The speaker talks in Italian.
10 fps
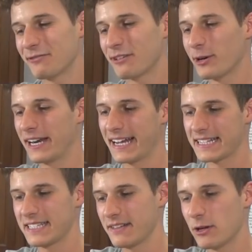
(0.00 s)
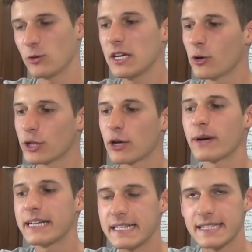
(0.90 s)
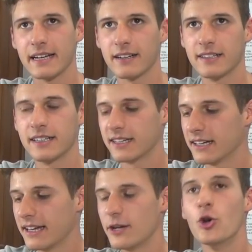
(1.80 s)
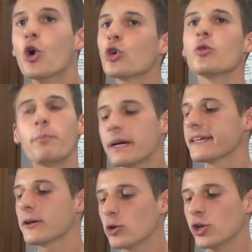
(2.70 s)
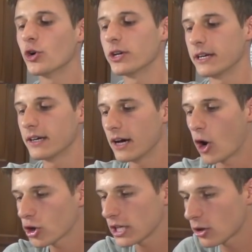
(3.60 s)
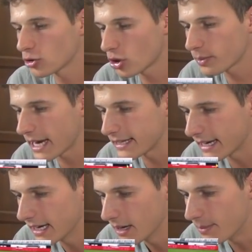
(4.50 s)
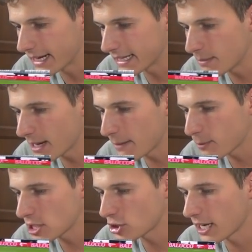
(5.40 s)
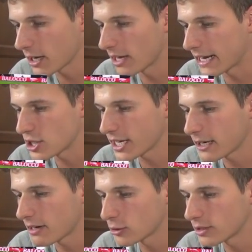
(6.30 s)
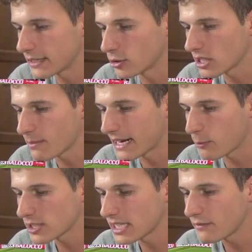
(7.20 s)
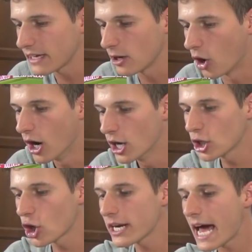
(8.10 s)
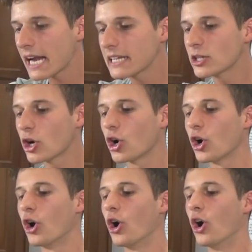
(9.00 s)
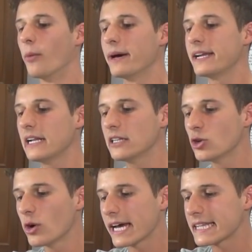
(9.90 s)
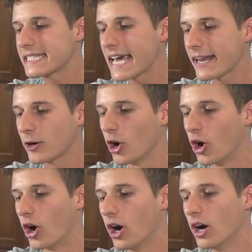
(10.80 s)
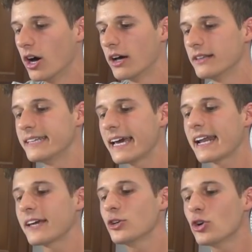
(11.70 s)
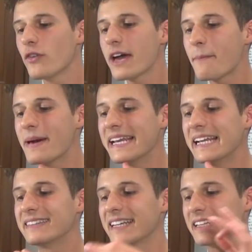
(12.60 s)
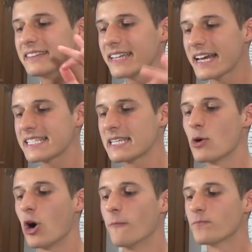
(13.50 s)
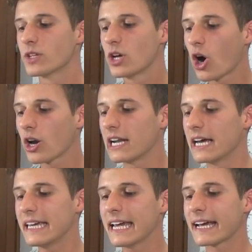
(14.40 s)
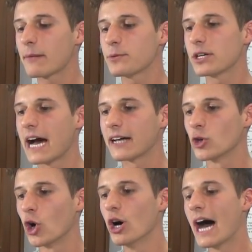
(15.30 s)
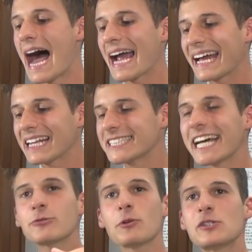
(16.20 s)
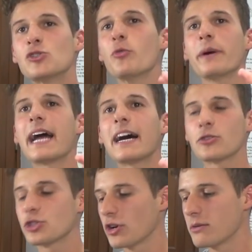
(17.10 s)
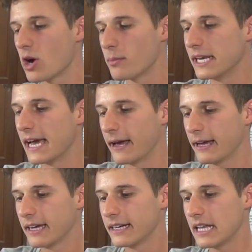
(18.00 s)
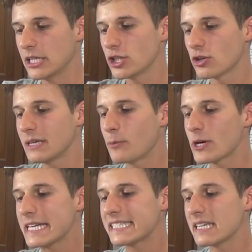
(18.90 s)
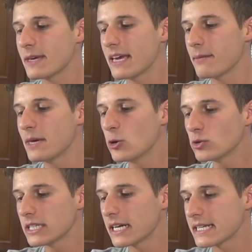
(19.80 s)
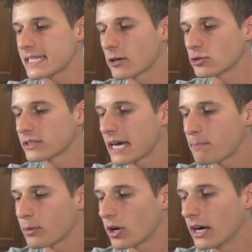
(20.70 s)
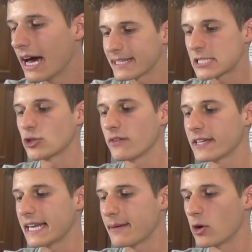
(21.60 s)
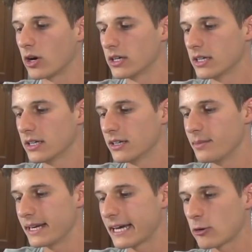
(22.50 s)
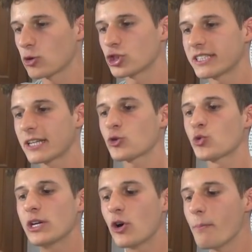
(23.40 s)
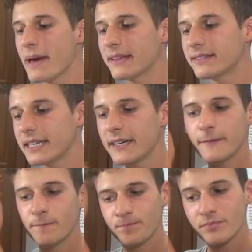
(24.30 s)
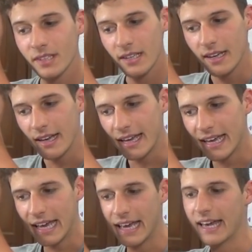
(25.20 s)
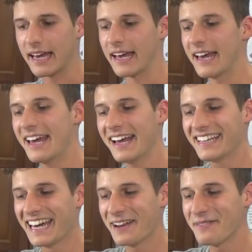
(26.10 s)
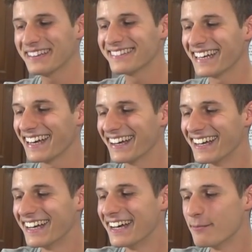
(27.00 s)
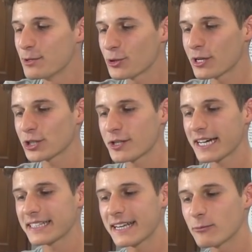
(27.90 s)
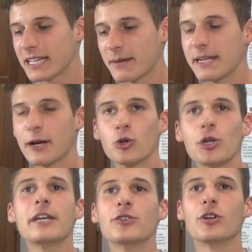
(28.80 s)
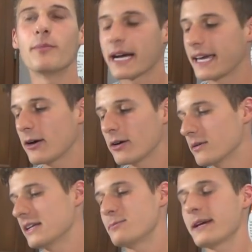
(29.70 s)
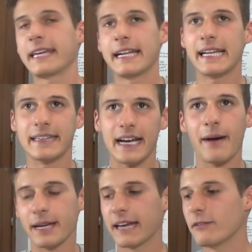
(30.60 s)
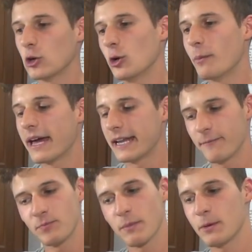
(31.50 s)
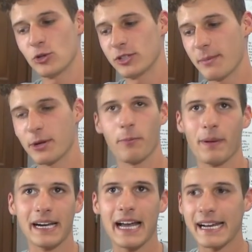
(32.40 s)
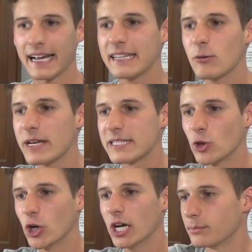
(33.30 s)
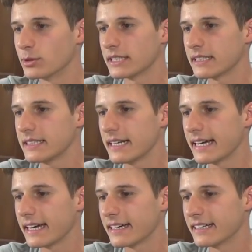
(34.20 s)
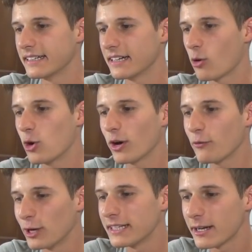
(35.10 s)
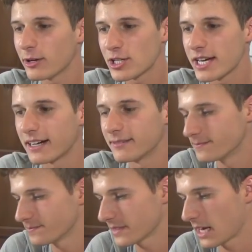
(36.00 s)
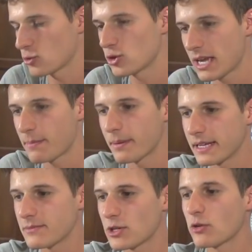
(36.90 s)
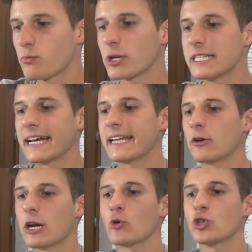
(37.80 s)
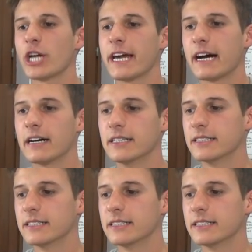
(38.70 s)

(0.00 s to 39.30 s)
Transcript: favore ragazzi, ve lo dico da romanista, non rompete i coglioni. Occhio al contropiede perché Dybala è in posizione regolare, c'è anche Ronaldo dentro, Dybala può servirlo. Ronaldo per il 2-0 della Juve per il trentesimo gol in campionato, agganciato e superato Ciro Immobile nel giro di pochissimi minuti nel secondo tempo. Adesso rivedremo perché ero concentrato sui commenti e chiaramente mi sono lasciato anche andare a un termine colorito, ma che rispecchia la realtà, perché vi voglio bene, bisogna però parlare anche di questo. Potete dire quello che volete, rigore c'era. Caro Giuseppe, per esempio, cioè non puoi dire che rigore non c'era.